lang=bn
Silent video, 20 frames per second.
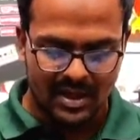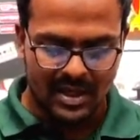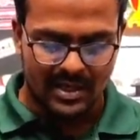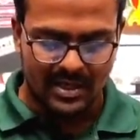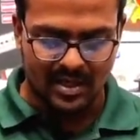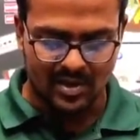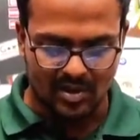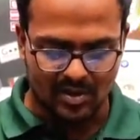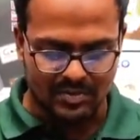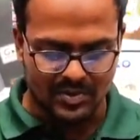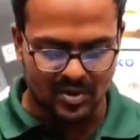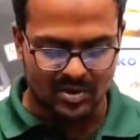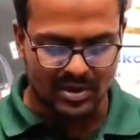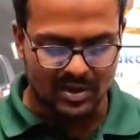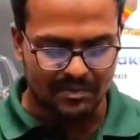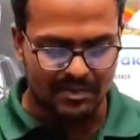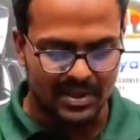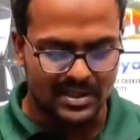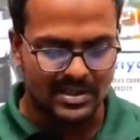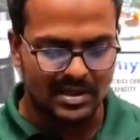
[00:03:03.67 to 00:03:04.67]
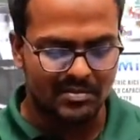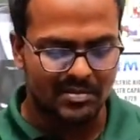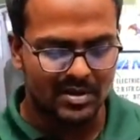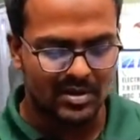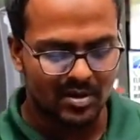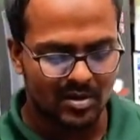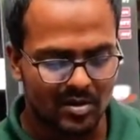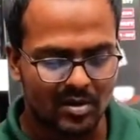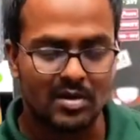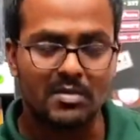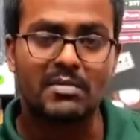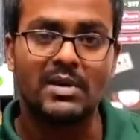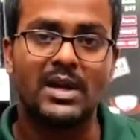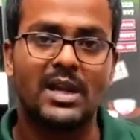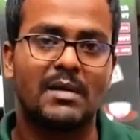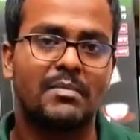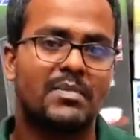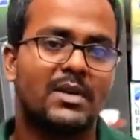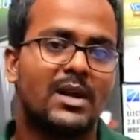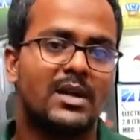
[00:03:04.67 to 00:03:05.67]
এটার অপশনটা পেয়ে যাবেন হলো
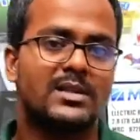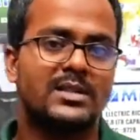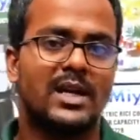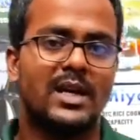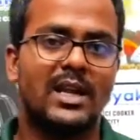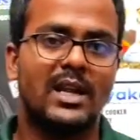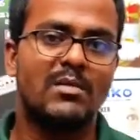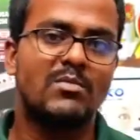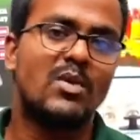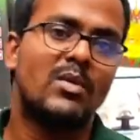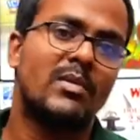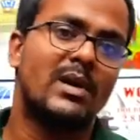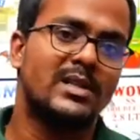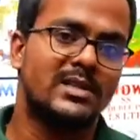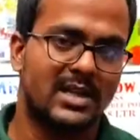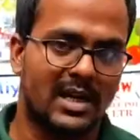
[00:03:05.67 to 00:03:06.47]
মানে আপনারা চাইলে মোবাইল